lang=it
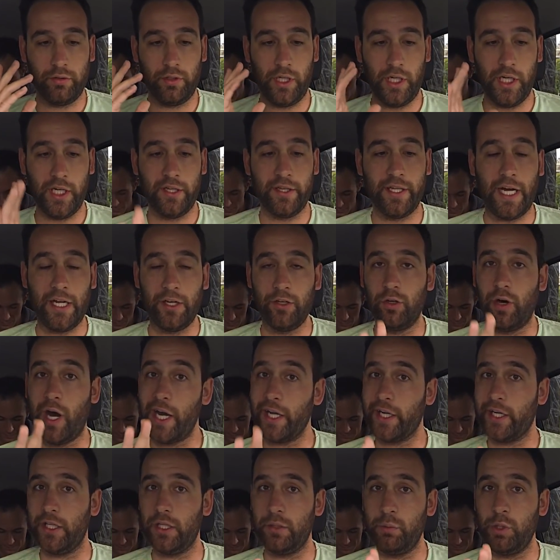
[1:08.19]
ed hanno
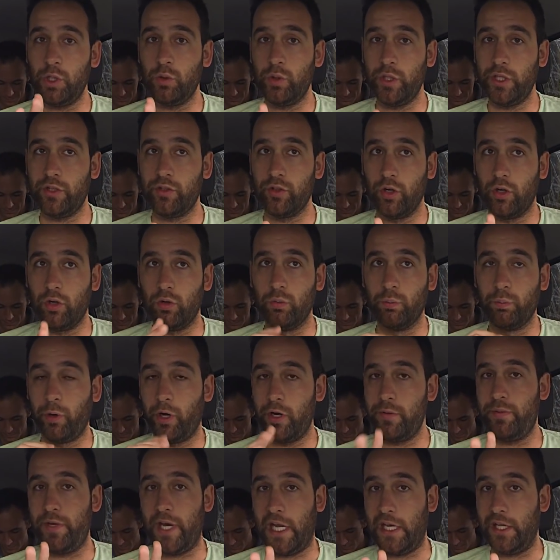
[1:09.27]
anche diminuito un po'
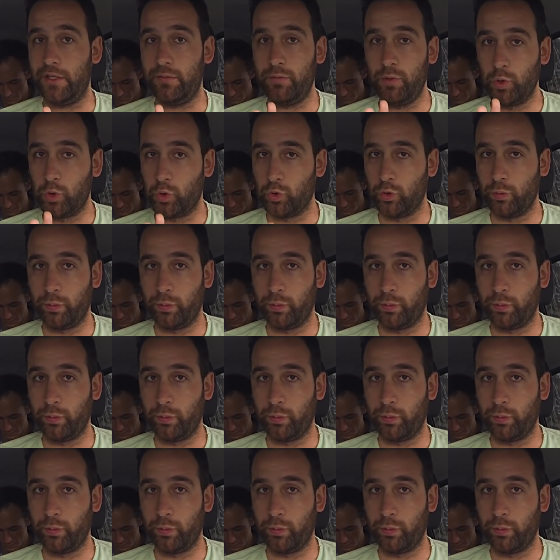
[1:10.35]
i PL di Mewtwo.